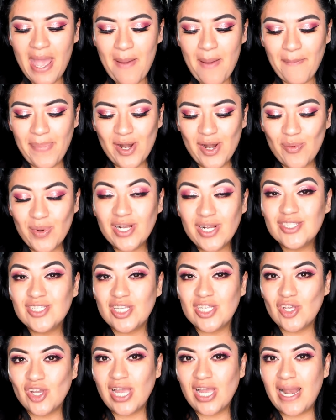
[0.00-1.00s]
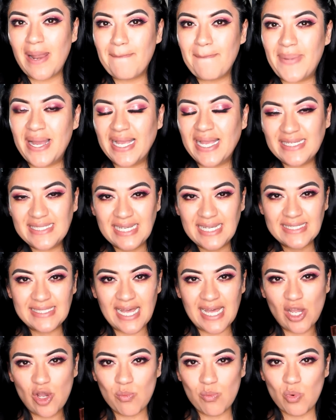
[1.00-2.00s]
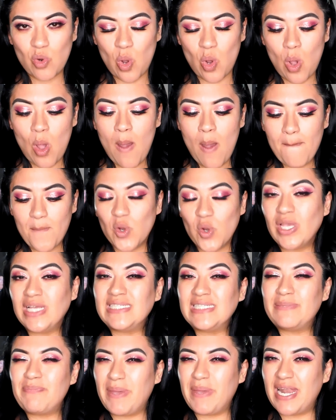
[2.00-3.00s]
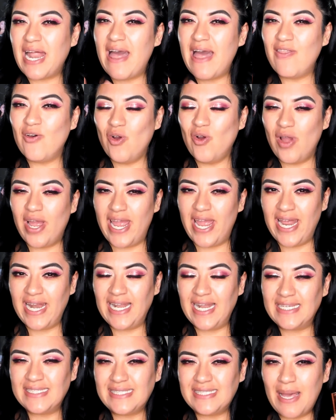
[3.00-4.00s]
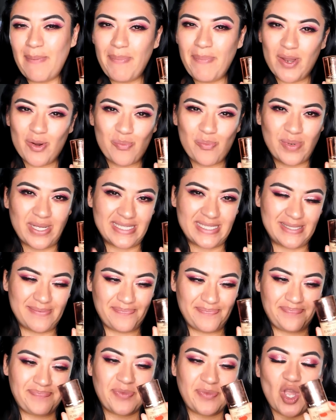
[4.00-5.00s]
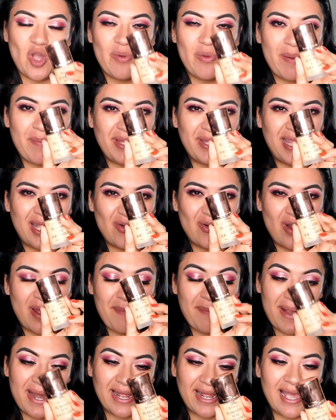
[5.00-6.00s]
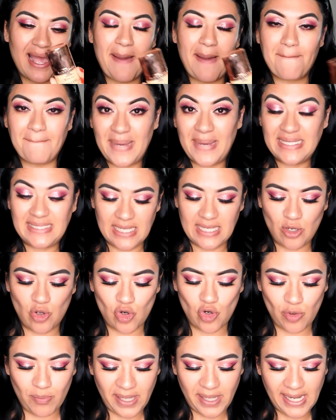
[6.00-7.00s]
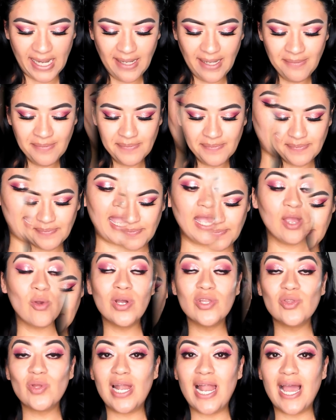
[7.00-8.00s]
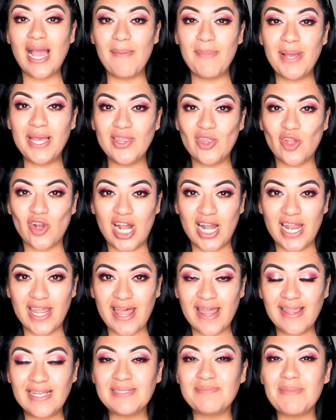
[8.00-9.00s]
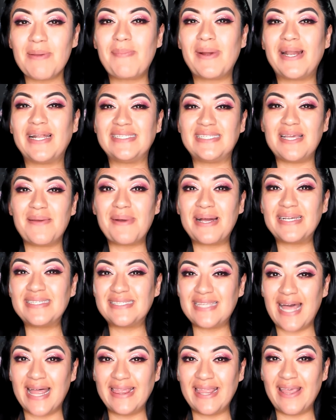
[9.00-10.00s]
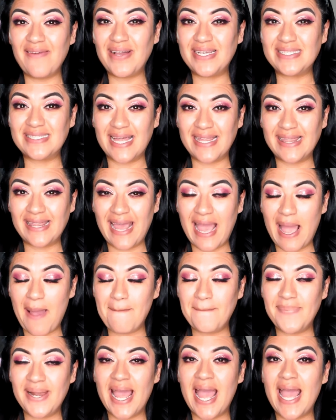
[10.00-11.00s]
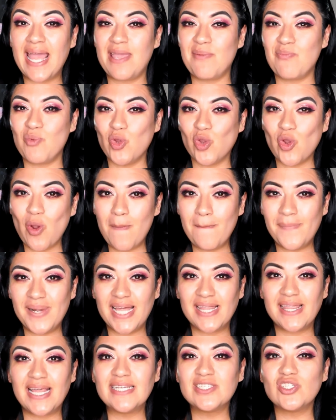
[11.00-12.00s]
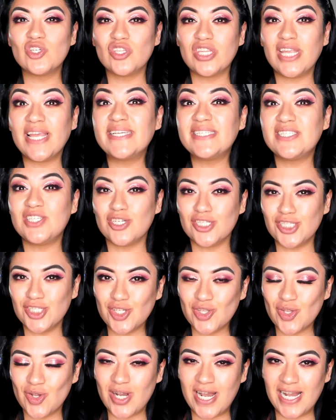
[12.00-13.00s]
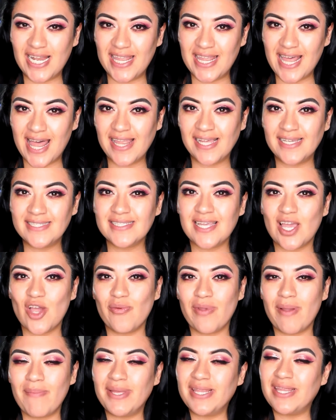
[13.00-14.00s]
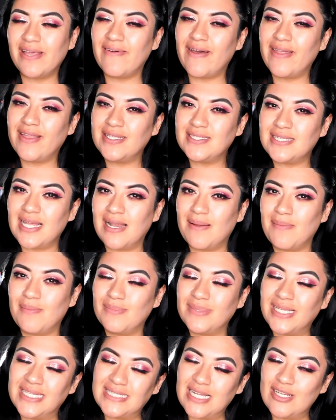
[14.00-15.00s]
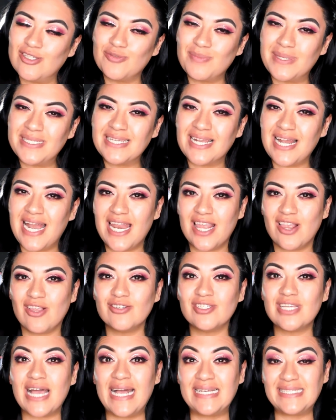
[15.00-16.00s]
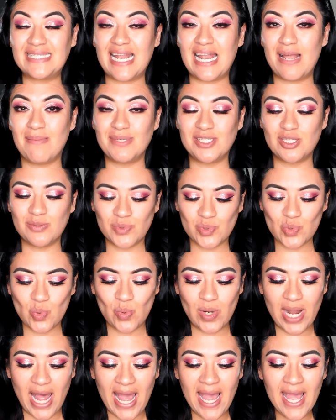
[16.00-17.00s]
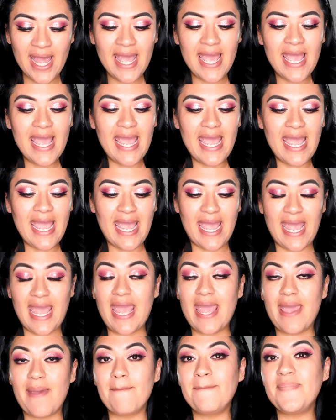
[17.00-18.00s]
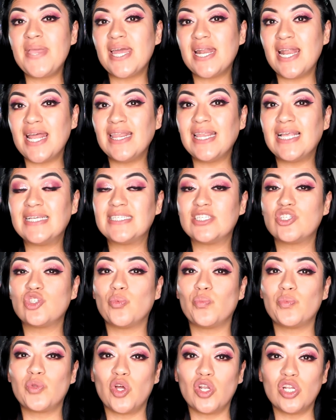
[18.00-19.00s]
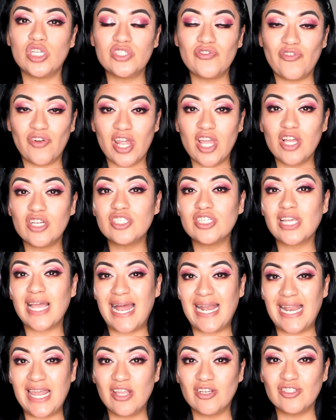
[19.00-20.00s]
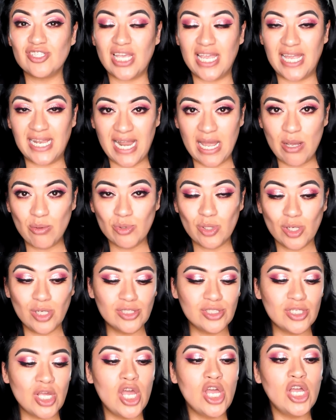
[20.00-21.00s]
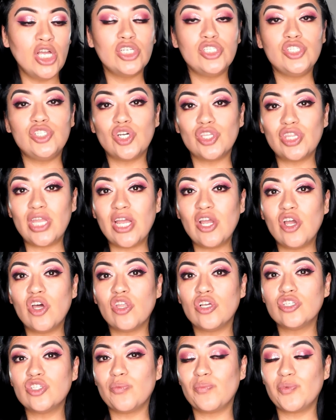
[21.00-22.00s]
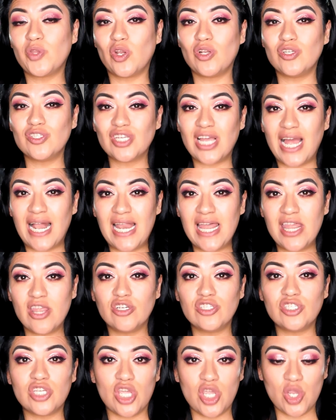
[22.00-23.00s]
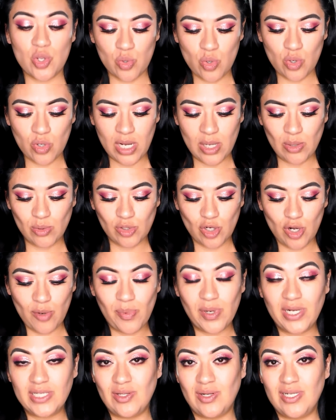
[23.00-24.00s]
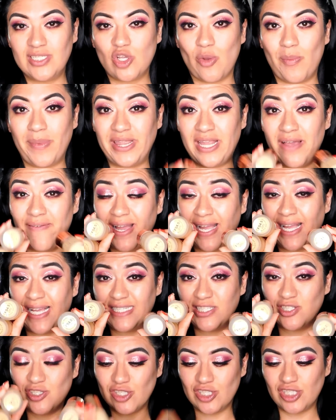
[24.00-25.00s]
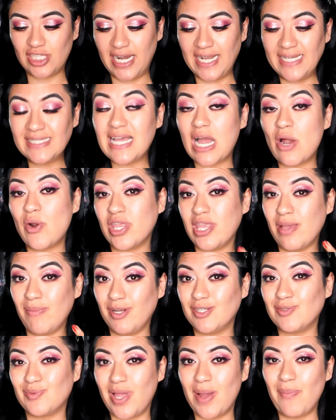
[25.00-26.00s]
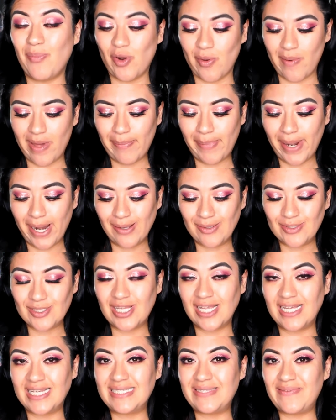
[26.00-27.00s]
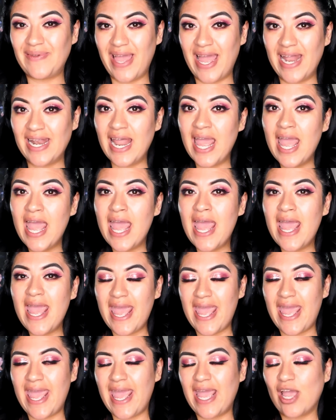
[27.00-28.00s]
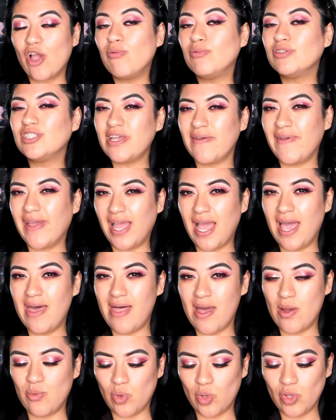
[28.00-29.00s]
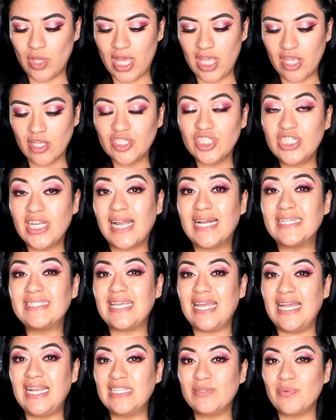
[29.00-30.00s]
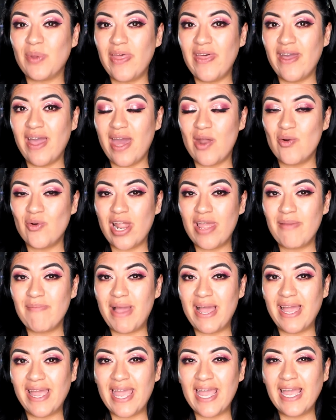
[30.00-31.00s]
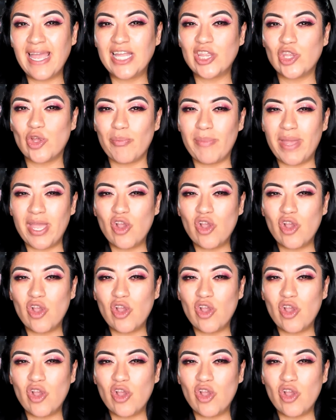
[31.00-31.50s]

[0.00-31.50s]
pero bueno, siento que el empaque sí está como muy inspirado en esta, pero pues obviamente en una marca más económica. En cuanto a la gama de tonalidades me parece bastante, bastante amplia y muy completa. Son 18 tonalidades que obviamente van desde, desde los más claritos hasta la más oscura. Eh, vienen desde subtonos fríos, cálidos y neutros. Yo tengo dos subtonos cálidos y uno neutro, por eso les comentaba que son tres. Ahorita me los voy a probar para que ustedes vean eh, cómo se ve cada uno de ellos, chicas. Y les voy a dejar una imagen que tomé